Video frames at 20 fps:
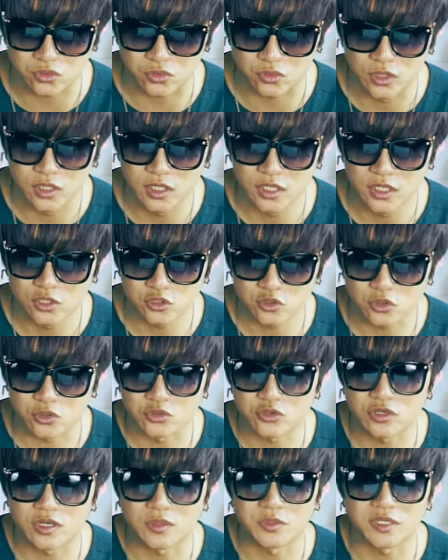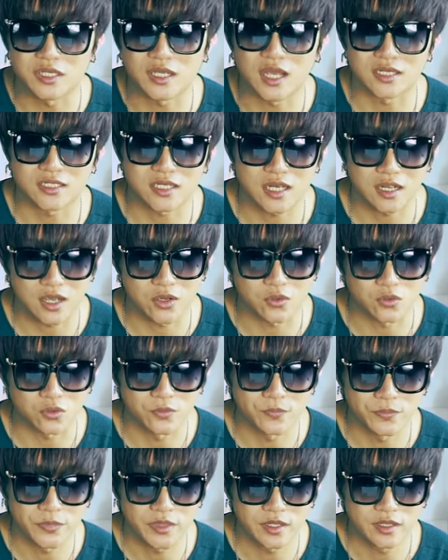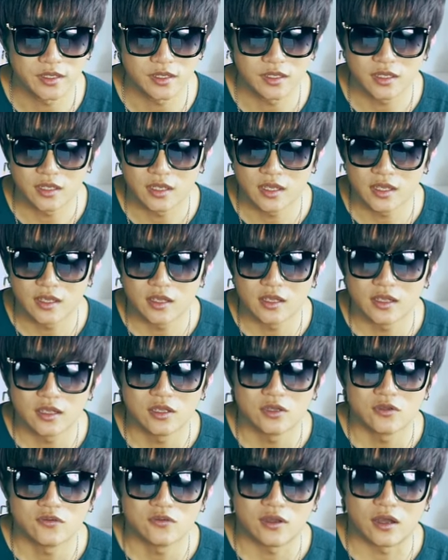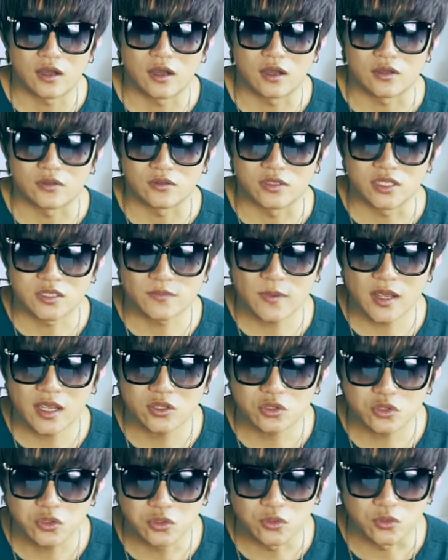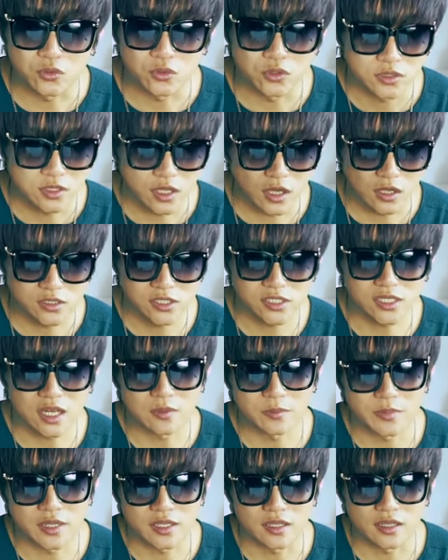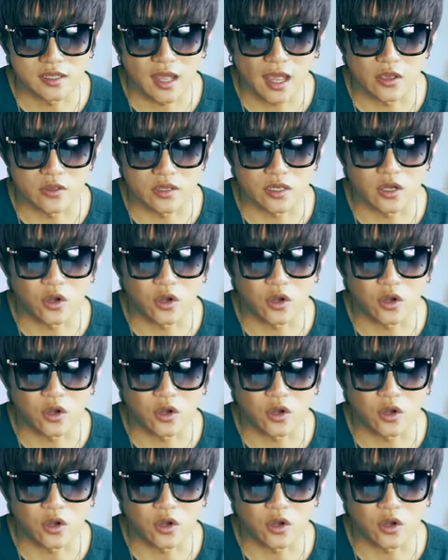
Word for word: 度，准确的避开障碍物。呃 ，Inspire two 的上面呢还有